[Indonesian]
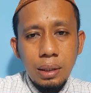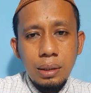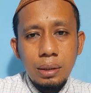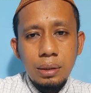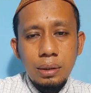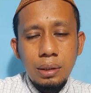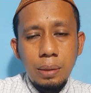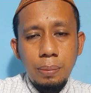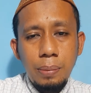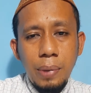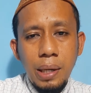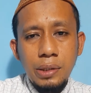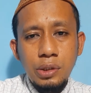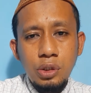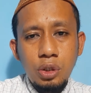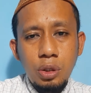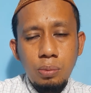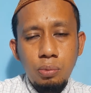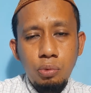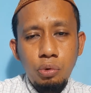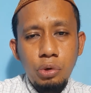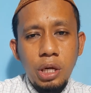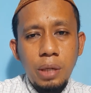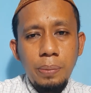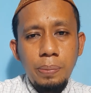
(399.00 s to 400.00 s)
Termasuk
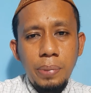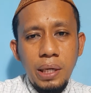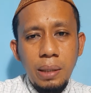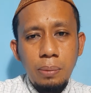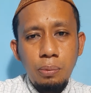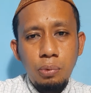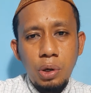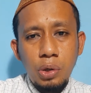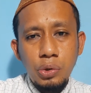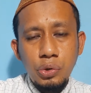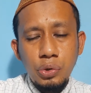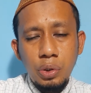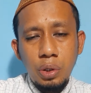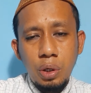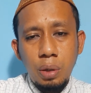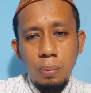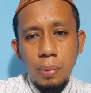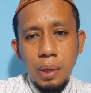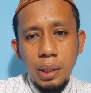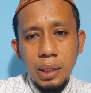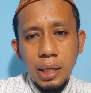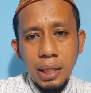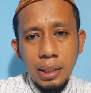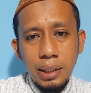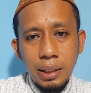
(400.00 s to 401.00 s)
kemudian pada bulan suci
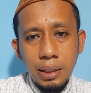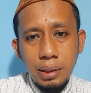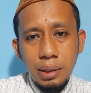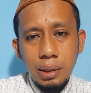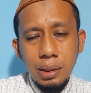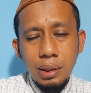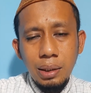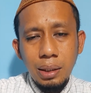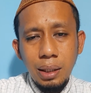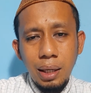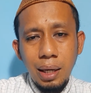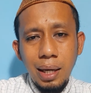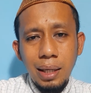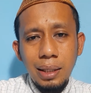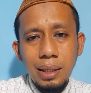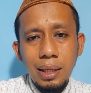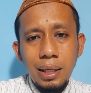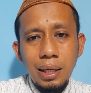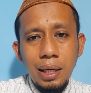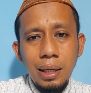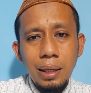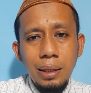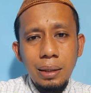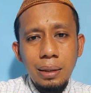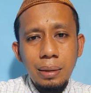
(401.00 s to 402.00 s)
Ramadan ini
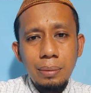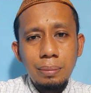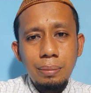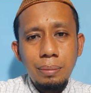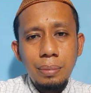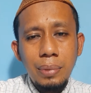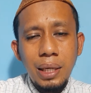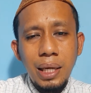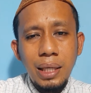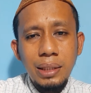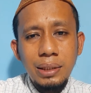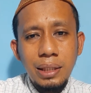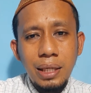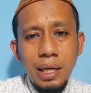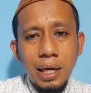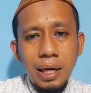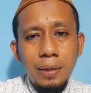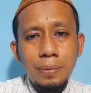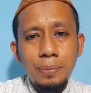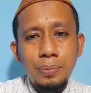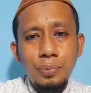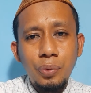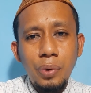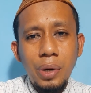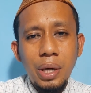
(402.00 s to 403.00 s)
adalah
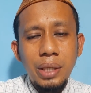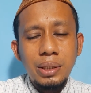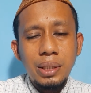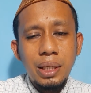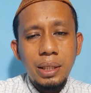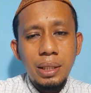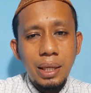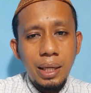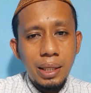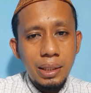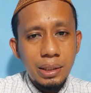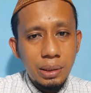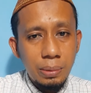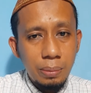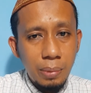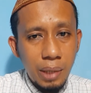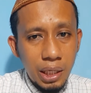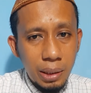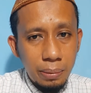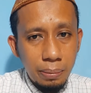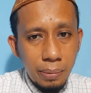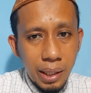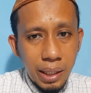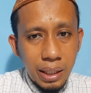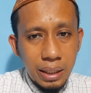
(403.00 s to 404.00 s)
melaksanakan puasa dengan
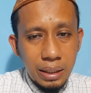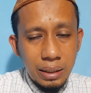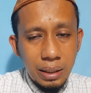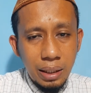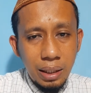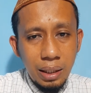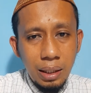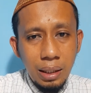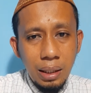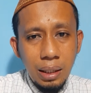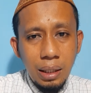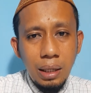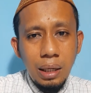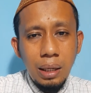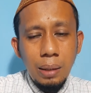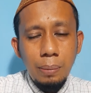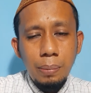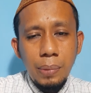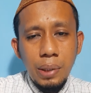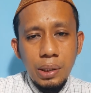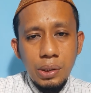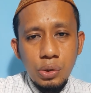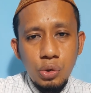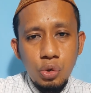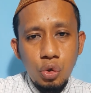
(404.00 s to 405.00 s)
sebaik-baiknya.
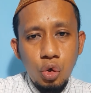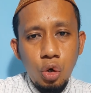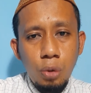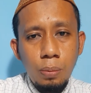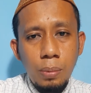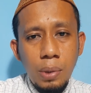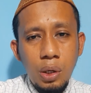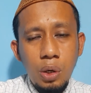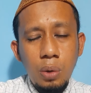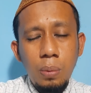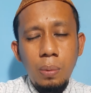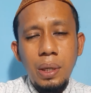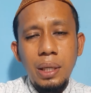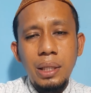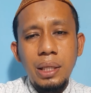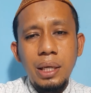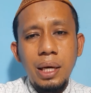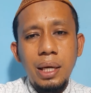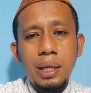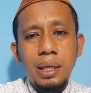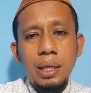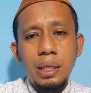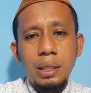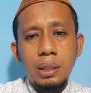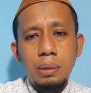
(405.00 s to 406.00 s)
Man soma
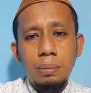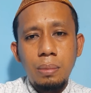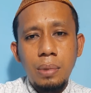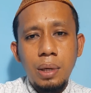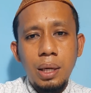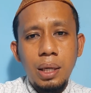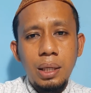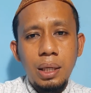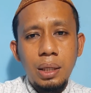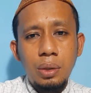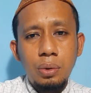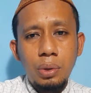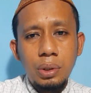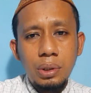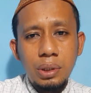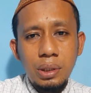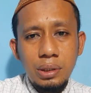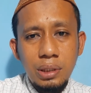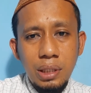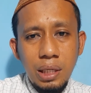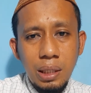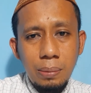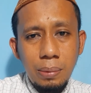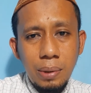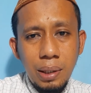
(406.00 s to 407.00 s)
Ramadana imanan wa
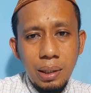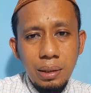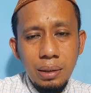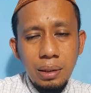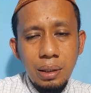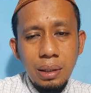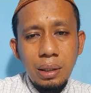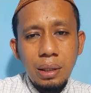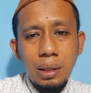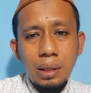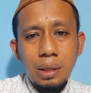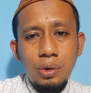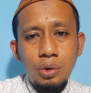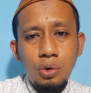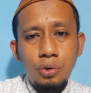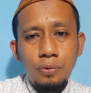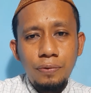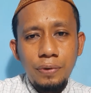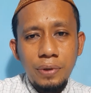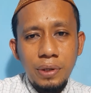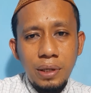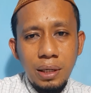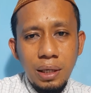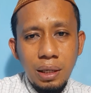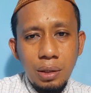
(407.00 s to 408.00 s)
tisaban
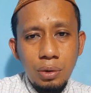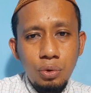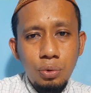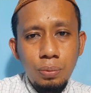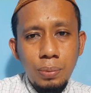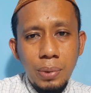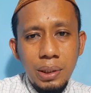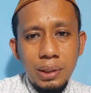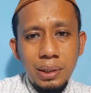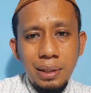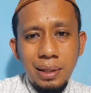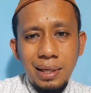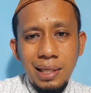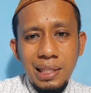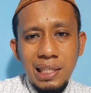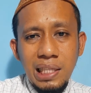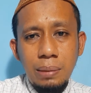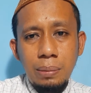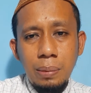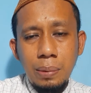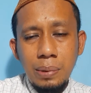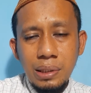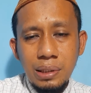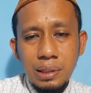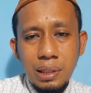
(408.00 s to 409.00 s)
gufiralahu ma
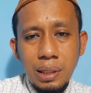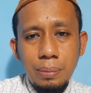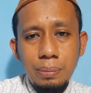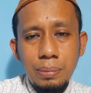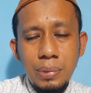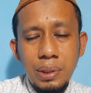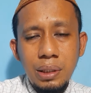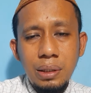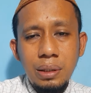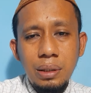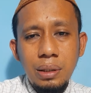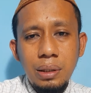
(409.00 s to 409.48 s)
taqaddama min zambi.